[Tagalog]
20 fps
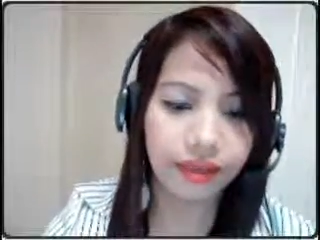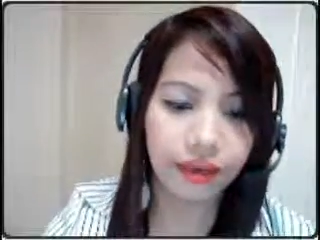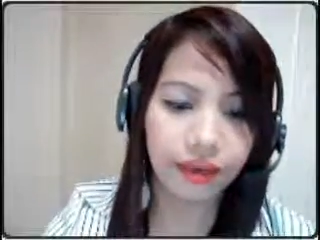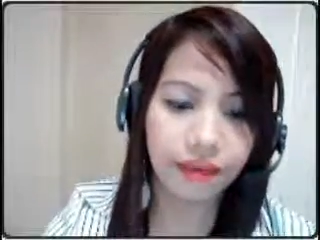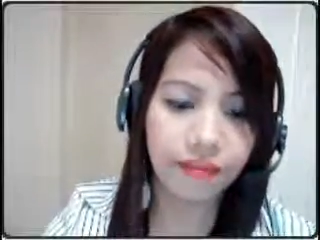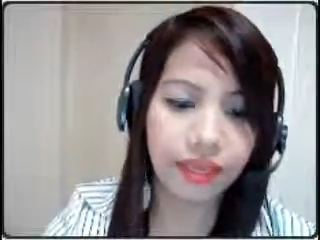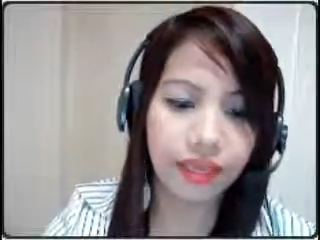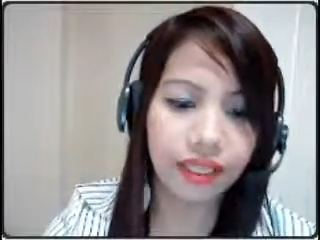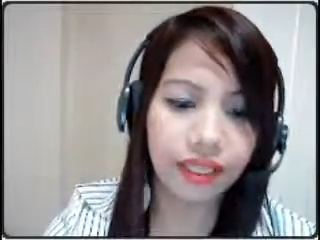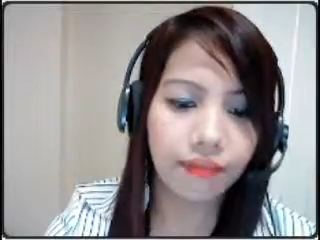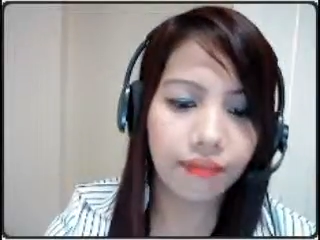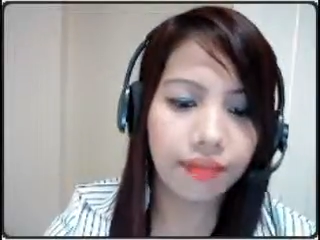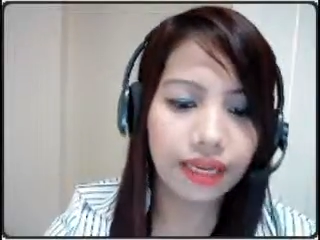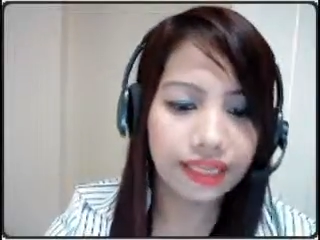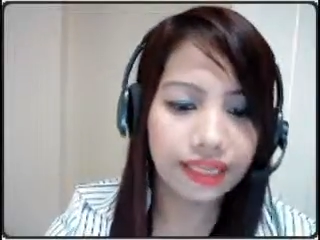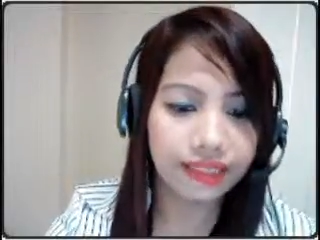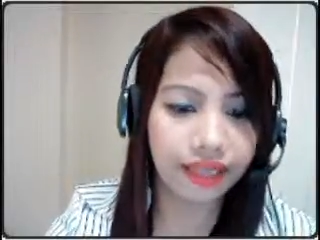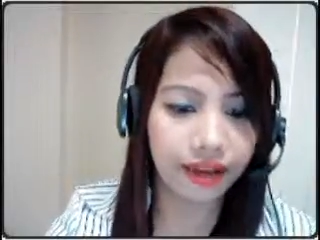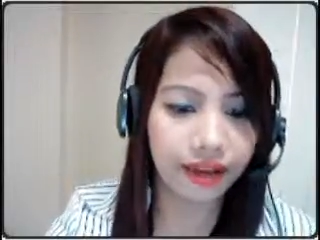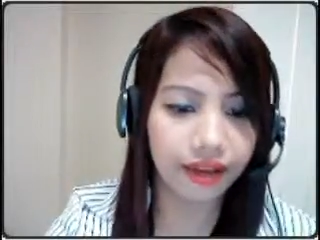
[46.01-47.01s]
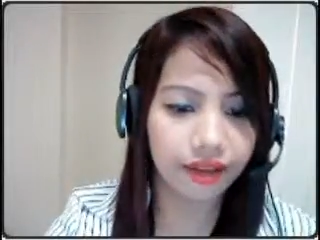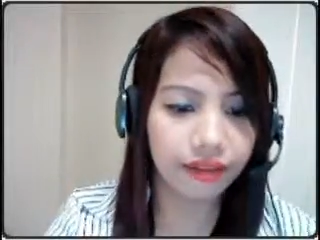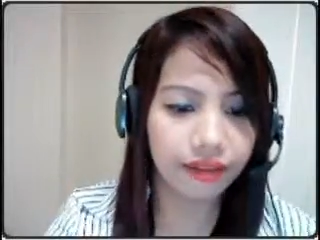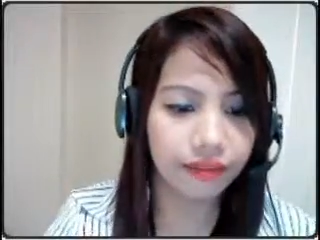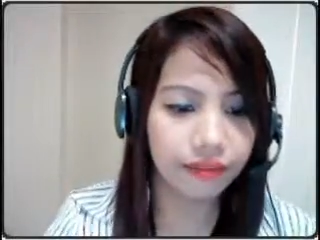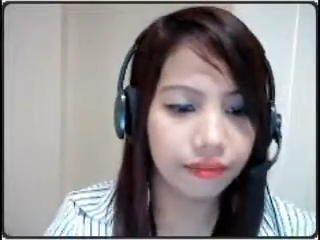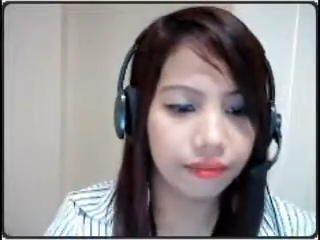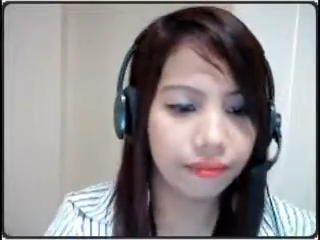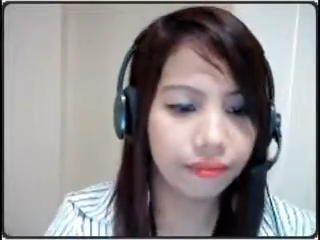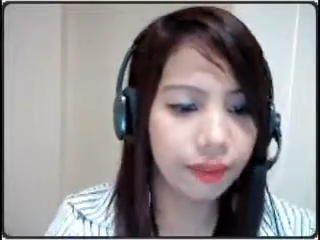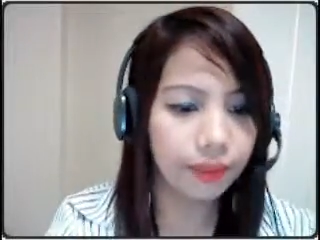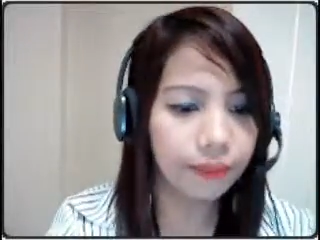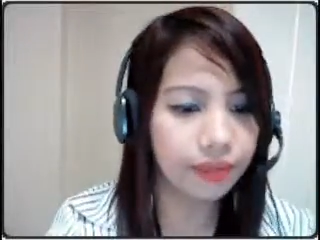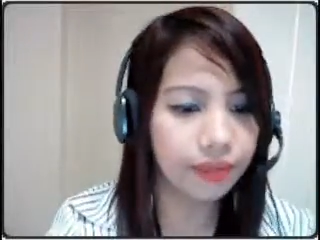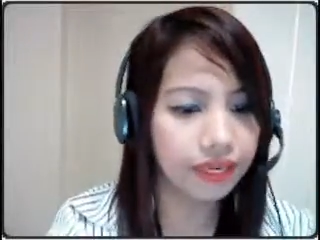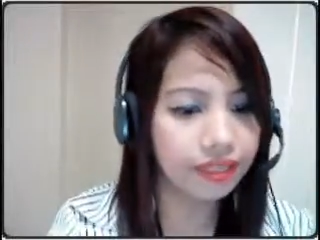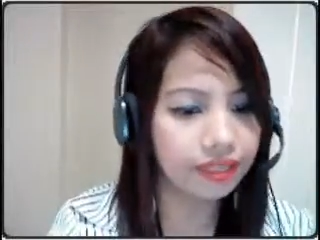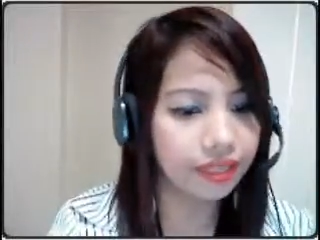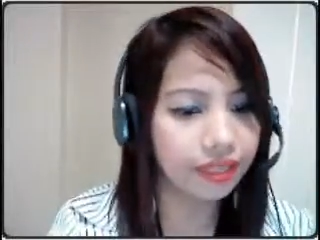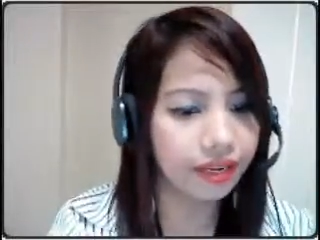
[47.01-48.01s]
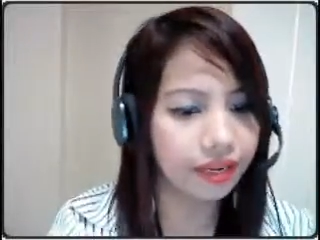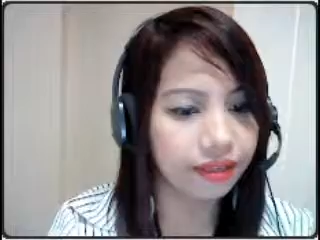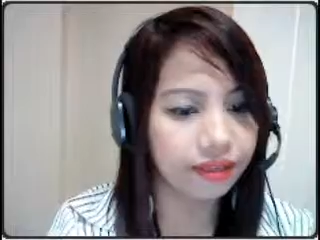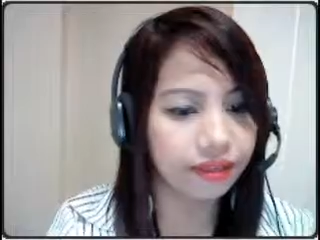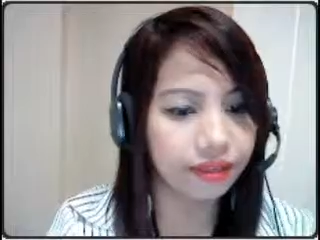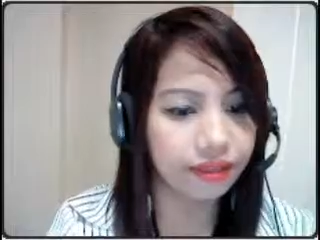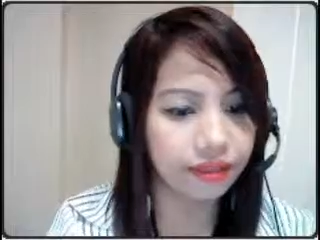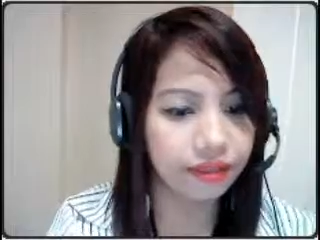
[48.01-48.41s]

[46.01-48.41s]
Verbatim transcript: binibilisan, bibilisan.